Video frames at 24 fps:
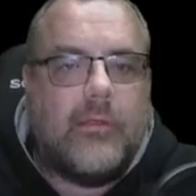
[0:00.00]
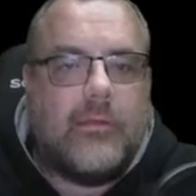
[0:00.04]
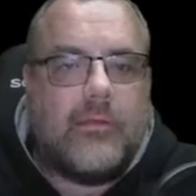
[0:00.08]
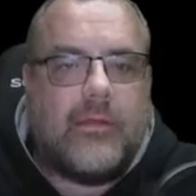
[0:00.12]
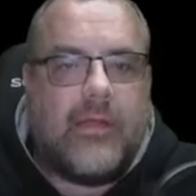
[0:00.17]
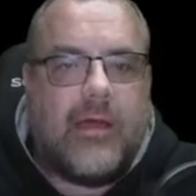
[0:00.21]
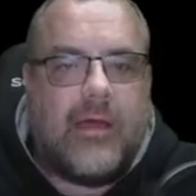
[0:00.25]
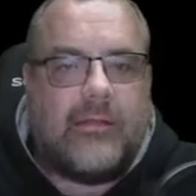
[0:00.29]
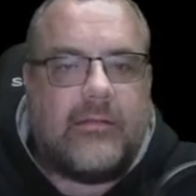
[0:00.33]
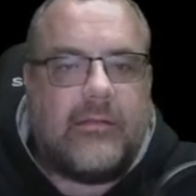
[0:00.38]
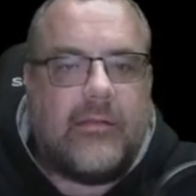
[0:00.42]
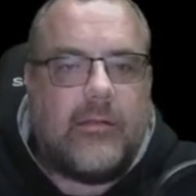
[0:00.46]

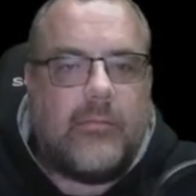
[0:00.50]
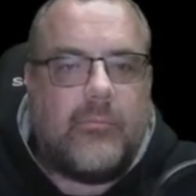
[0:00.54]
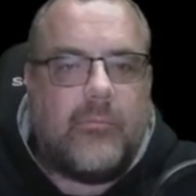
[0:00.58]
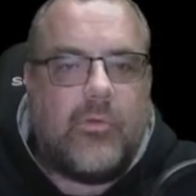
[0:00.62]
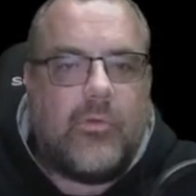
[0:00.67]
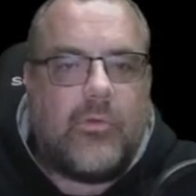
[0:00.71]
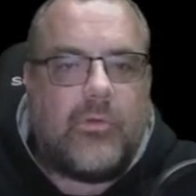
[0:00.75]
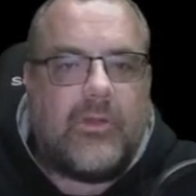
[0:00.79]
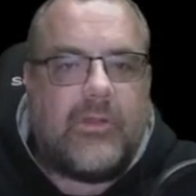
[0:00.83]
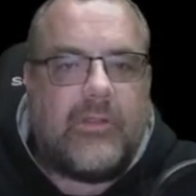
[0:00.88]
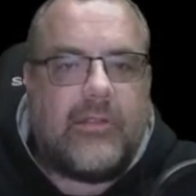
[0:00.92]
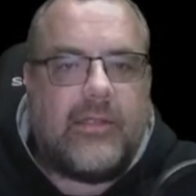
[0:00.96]
Eine andere
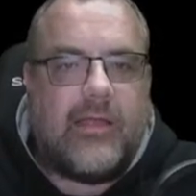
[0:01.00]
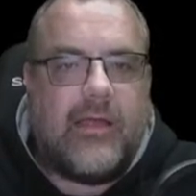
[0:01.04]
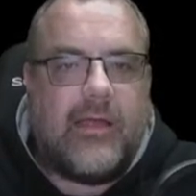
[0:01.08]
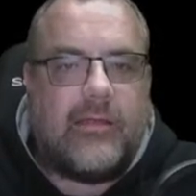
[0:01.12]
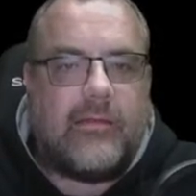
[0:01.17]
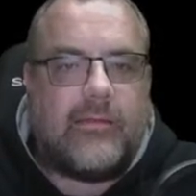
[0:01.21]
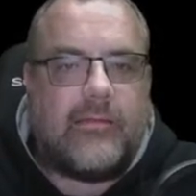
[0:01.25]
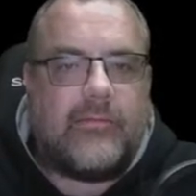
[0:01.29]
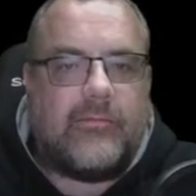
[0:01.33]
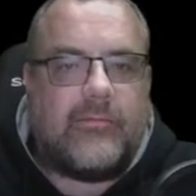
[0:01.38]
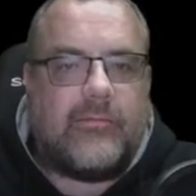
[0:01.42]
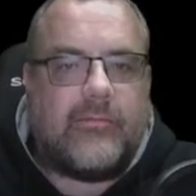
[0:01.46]

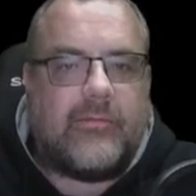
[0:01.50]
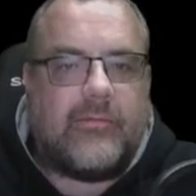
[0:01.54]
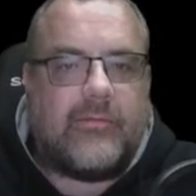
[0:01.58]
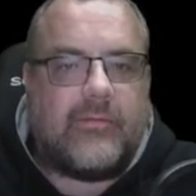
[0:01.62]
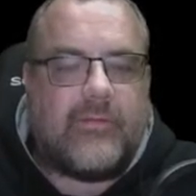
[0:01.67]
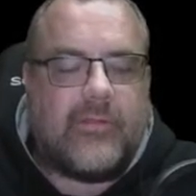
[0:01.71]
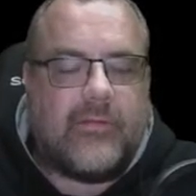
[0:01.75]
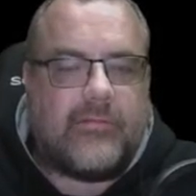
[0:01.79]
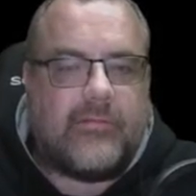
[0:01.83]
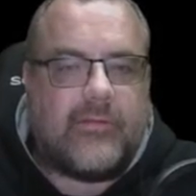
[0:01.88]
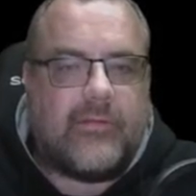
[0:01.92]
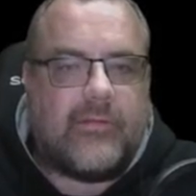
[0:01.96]
Möglichkeit ist,
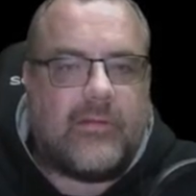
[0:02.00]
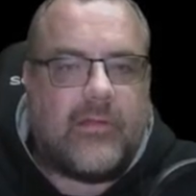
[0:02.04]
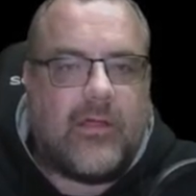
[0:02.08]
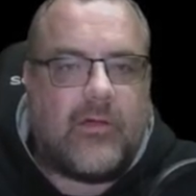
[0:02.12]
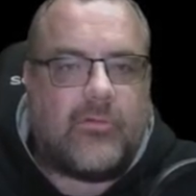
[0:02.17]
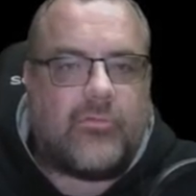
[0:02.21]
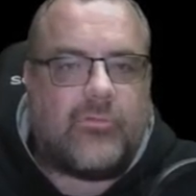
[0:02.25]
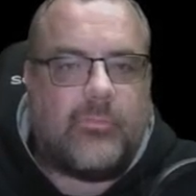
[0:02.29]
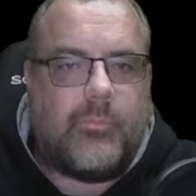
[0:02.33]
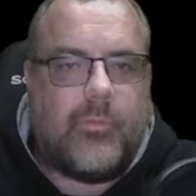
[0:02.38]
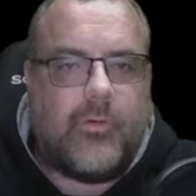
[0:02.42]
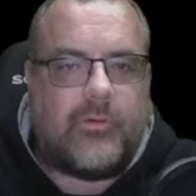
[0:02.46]
dass ich nach
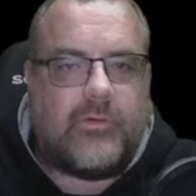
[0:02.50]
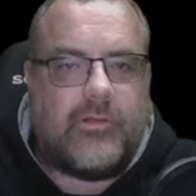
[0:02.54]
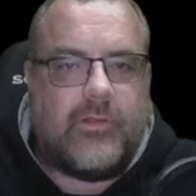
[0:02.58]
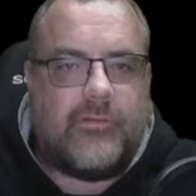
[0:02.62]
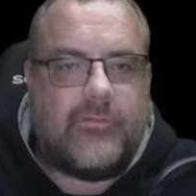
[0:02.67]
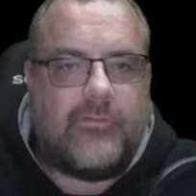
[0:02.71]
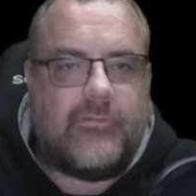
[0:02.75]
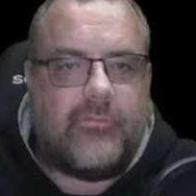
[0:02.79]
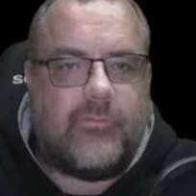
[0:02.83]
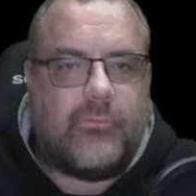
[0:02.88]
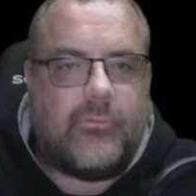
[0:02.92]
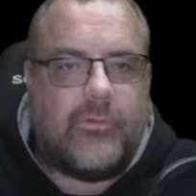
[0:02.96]
Sportlern
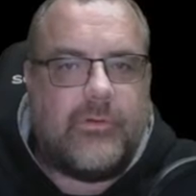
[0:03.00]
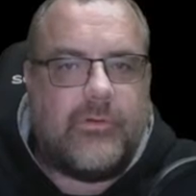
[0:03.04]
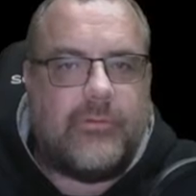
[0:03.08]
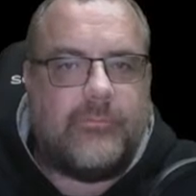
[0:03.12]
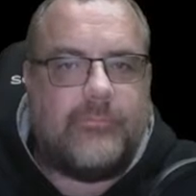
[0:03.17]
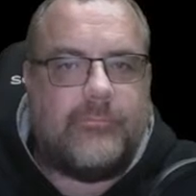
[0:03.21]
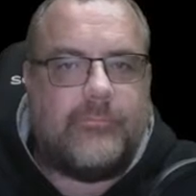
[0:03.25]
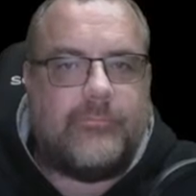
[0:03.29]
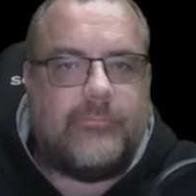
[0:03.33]
suche.